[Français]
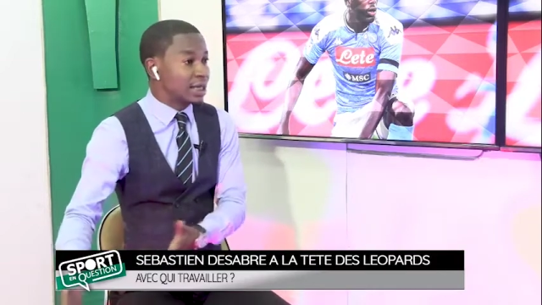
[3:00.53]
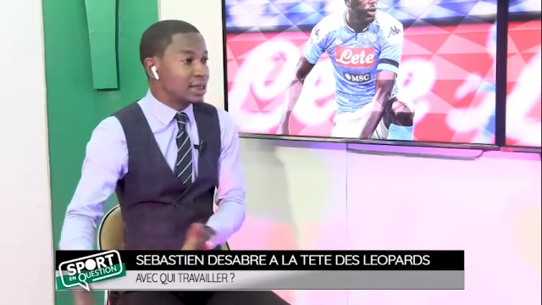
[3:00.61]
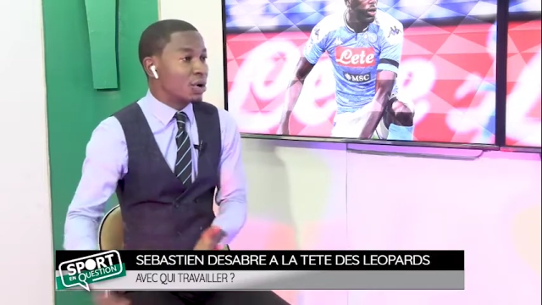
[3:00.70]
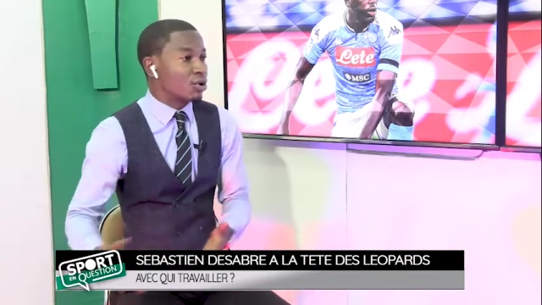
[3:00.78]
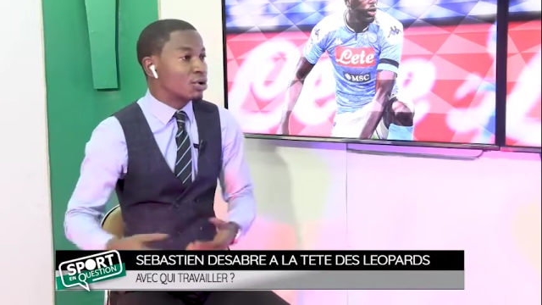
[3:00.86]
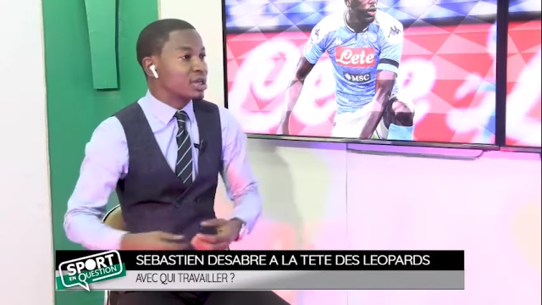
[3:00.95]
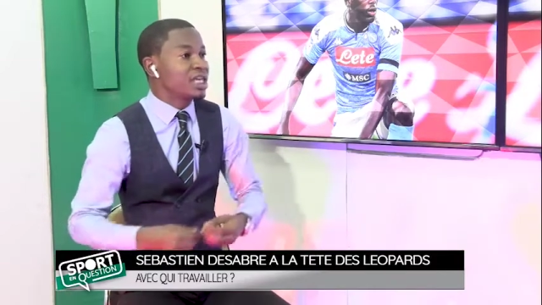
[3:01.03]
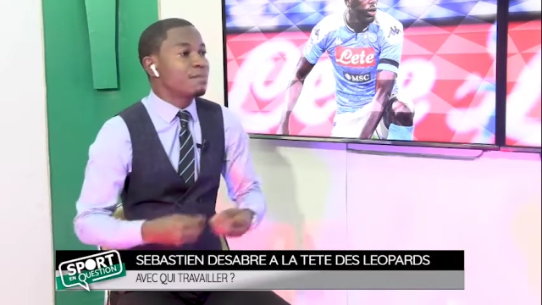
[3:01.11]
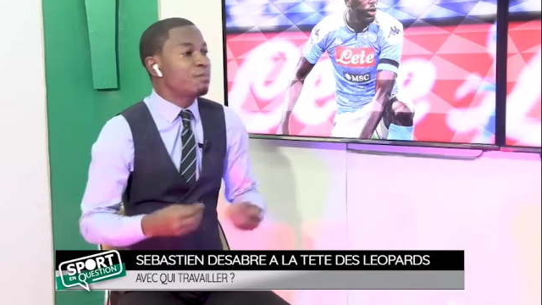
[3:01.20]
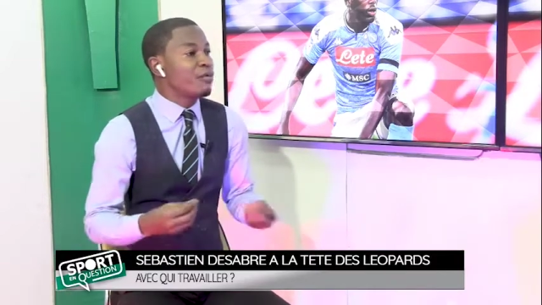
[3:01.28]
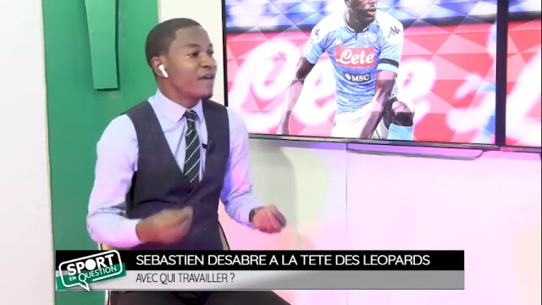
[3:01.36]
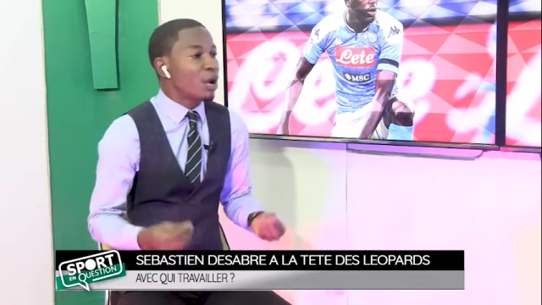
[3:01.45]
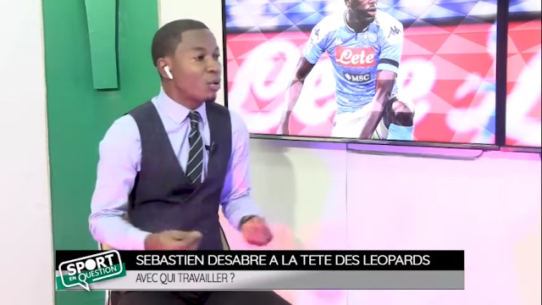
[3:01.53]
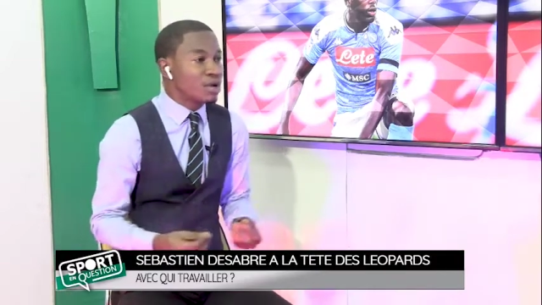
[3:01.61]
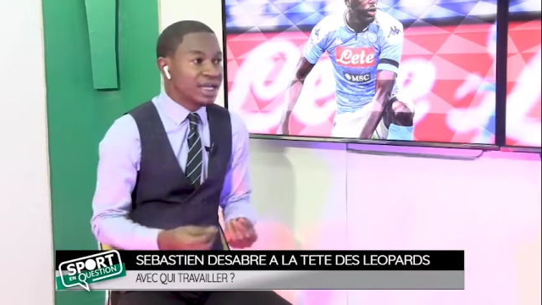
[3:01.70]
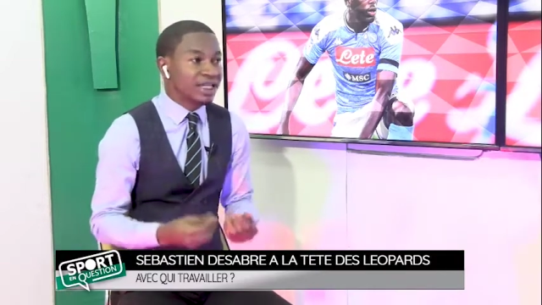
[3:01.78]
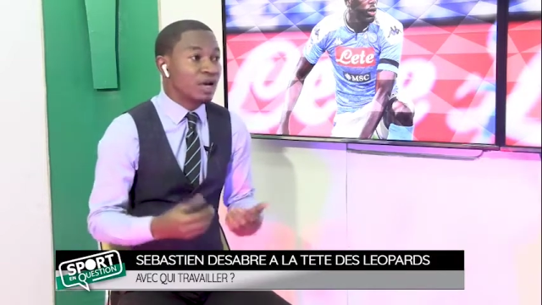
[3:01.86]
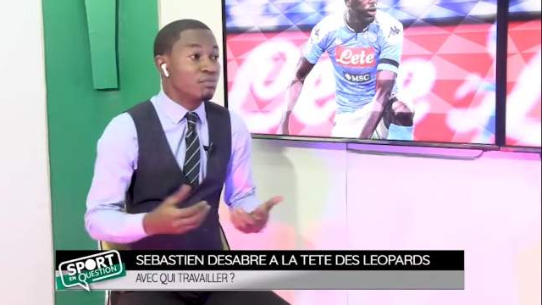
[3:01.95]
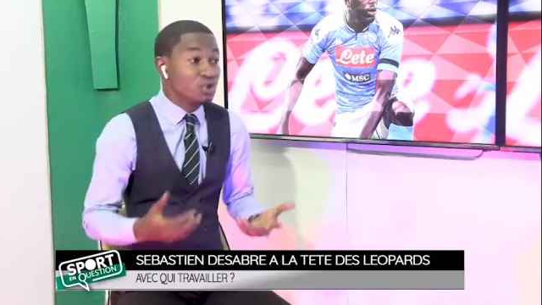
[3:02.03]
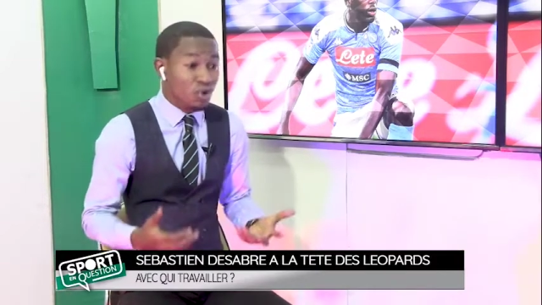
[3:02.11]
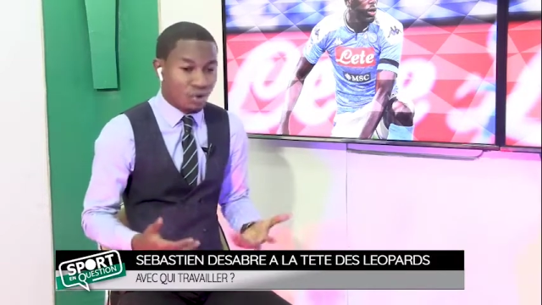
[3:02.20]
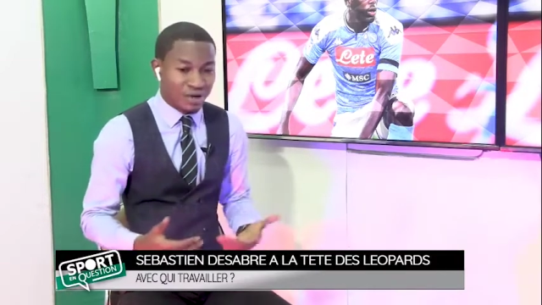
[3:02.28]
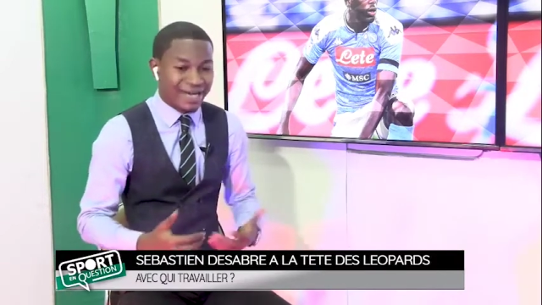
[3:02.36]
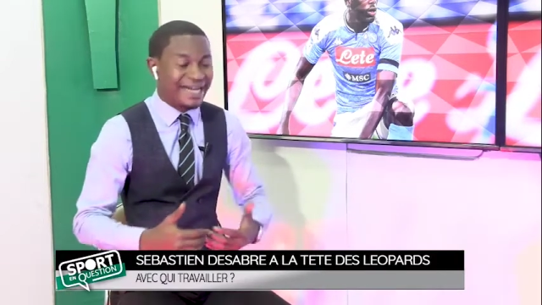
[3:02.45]
Donc, qui pouvait connaître
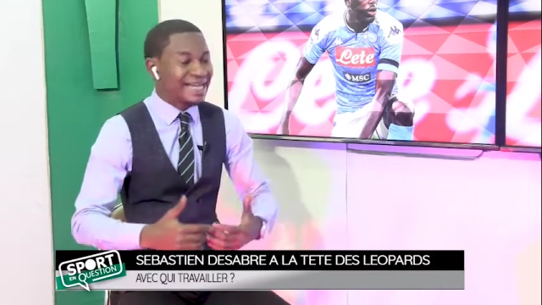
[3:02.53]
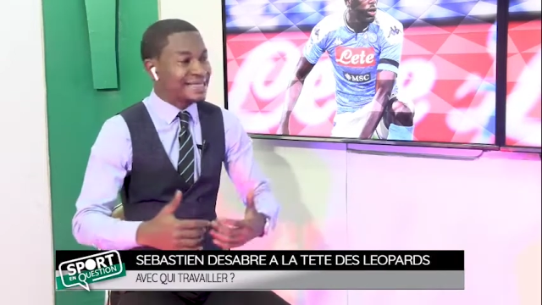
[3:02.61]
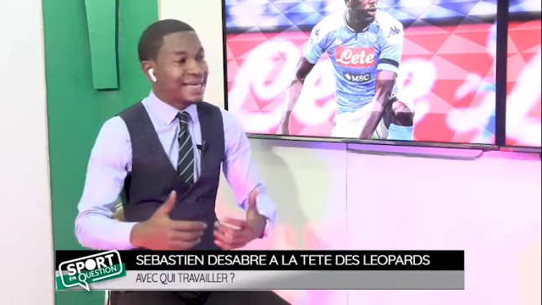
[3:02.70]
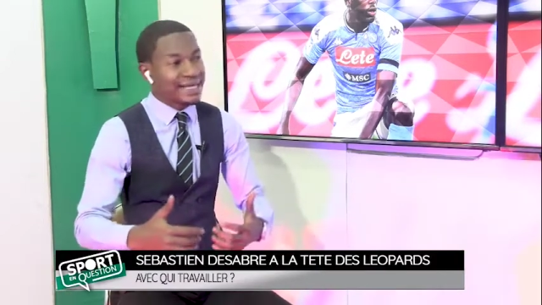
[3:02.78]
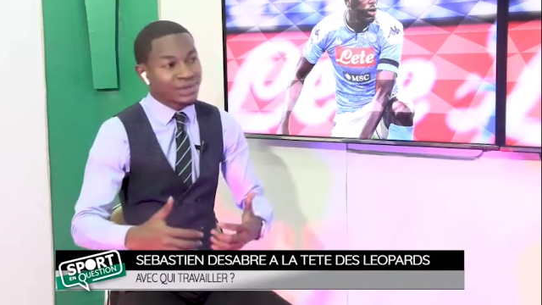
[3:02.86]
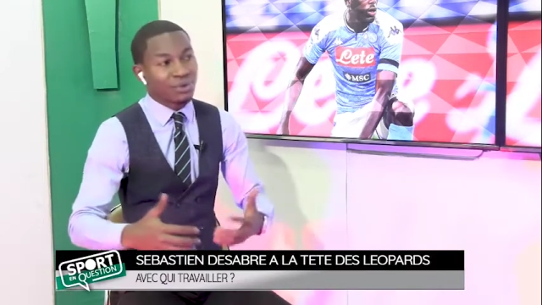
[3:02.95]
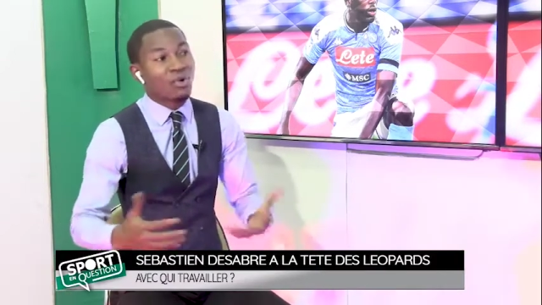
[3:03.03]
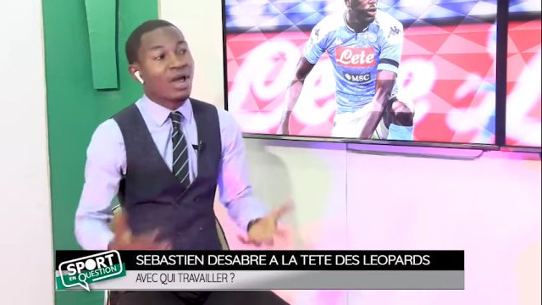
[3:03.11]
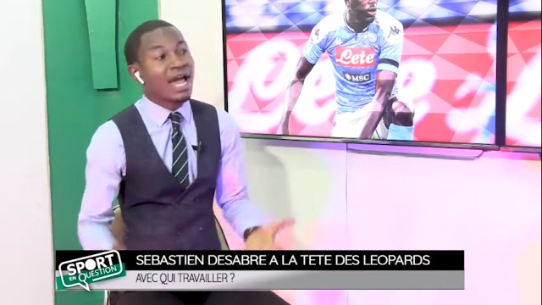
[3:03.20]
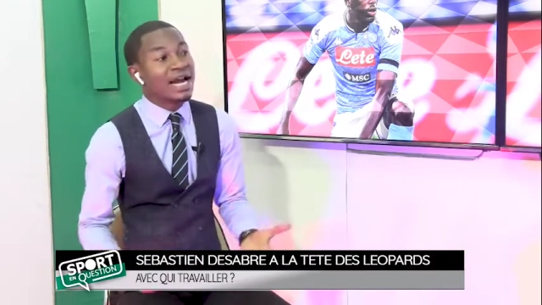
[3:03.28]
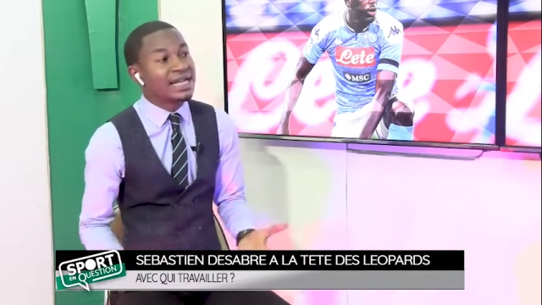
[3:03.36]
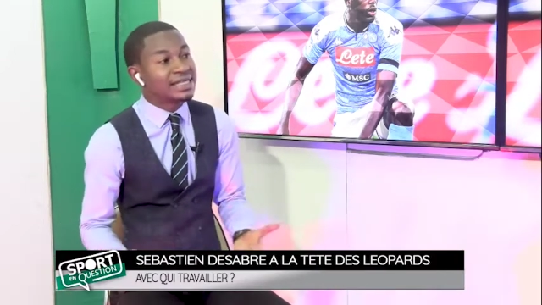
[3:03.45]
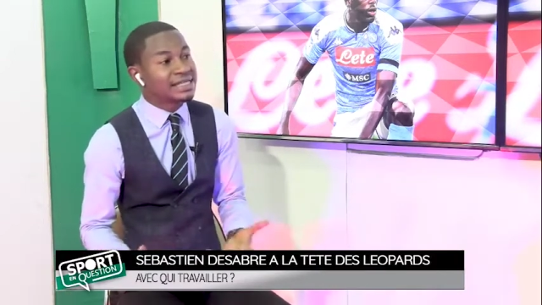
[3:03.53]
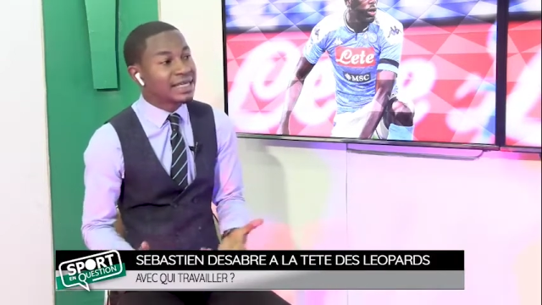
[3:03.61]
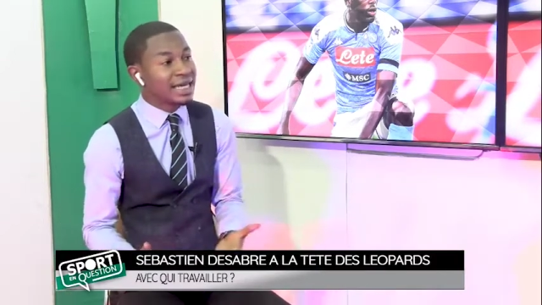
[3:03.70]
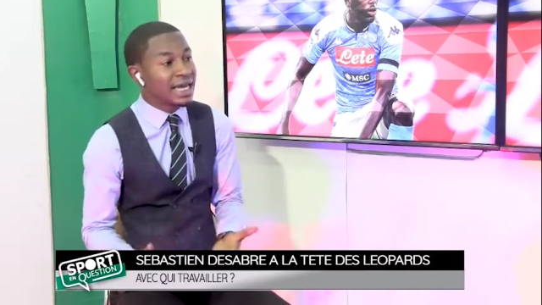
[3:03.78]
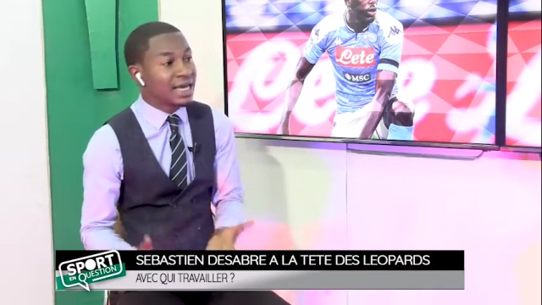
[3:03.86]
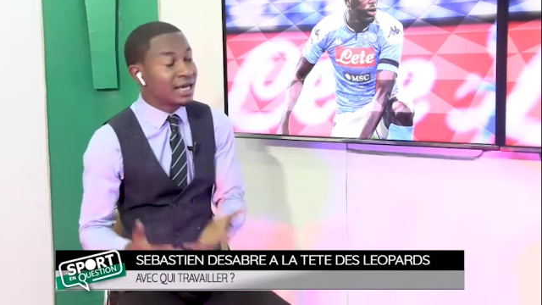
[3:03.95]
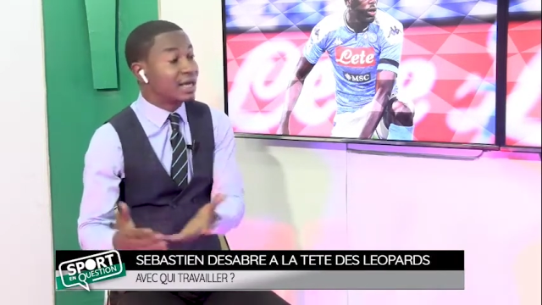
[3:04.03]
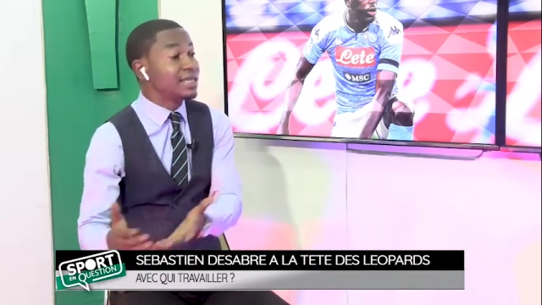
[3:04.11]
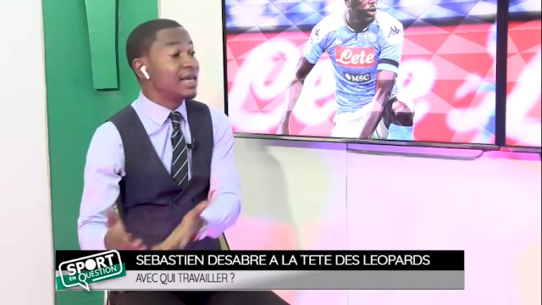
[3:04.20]
mieux la sélection locale si ce n'est euh,